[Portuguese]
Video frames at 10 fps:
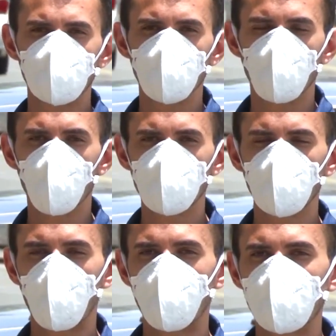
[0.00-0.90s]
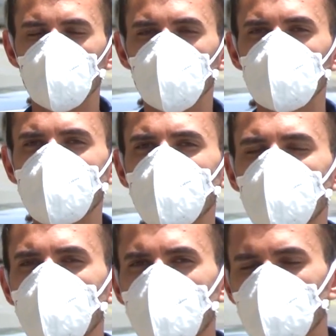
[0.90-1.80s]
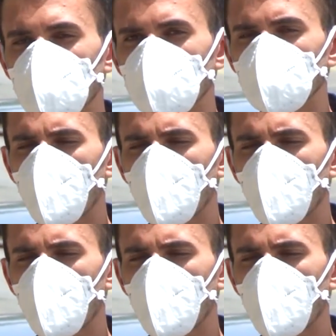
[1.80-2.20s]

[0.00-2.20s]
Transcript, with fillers: houve um aumento significativo